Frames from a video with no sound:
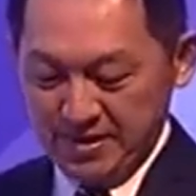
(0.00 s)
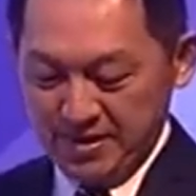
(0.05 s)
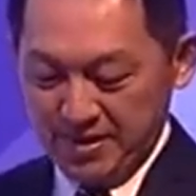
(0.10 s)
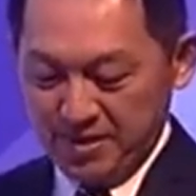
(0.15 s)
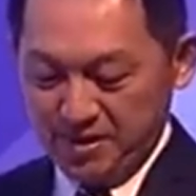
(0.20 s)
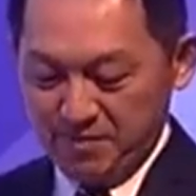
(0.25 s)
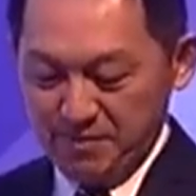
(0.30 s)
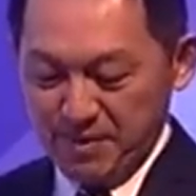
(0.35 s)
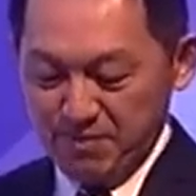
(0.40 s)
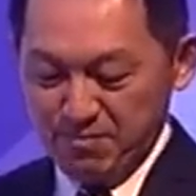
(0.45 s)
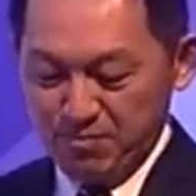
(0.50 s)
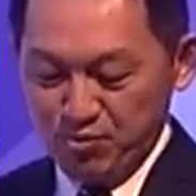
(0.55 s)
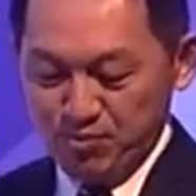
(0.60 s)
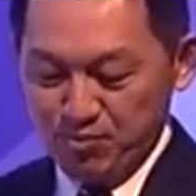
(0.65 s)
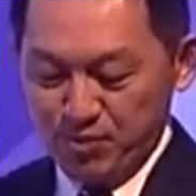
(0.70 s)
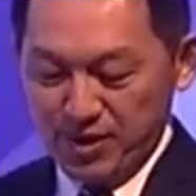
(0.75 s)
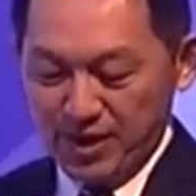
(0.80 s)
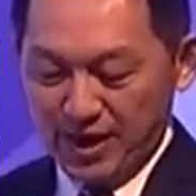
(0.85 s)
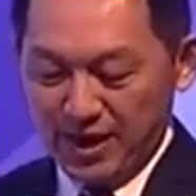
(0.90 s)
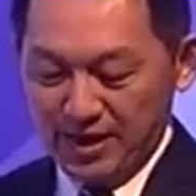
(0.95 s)
แล้วก็เป็นผู้
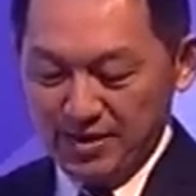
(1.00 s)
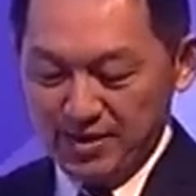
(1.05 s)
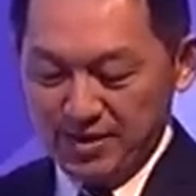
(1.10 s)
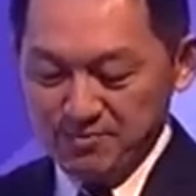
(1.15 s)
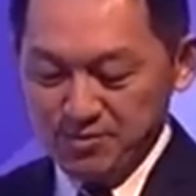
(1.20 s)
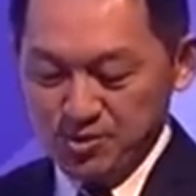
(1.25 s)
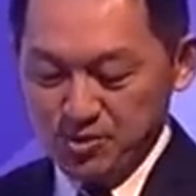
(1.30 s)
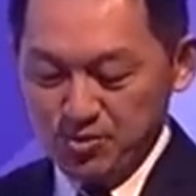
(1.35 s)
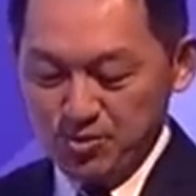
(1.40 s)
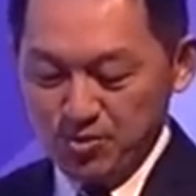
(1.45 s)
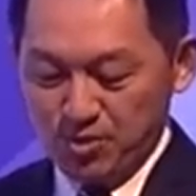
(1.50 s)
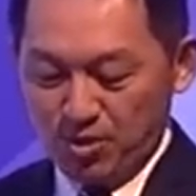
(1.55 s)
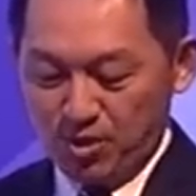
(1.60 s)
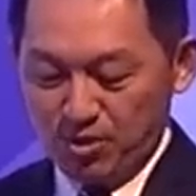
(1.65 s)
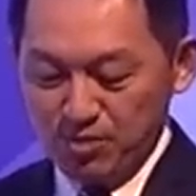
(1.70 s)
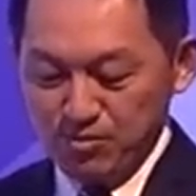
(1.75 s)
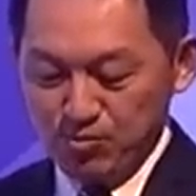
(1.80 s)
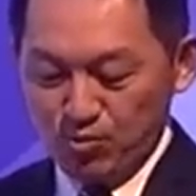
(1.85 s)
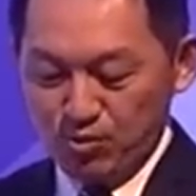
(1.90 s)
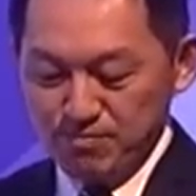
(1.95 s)
บริหารระดับสูงขอ
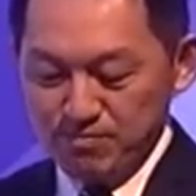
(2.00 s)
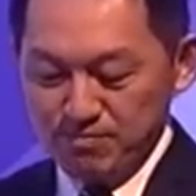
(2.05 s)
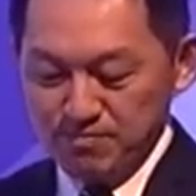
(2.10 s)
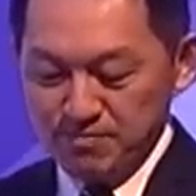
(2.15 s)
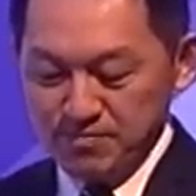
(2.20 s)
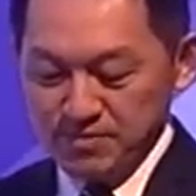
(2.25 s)
งกลุ่ม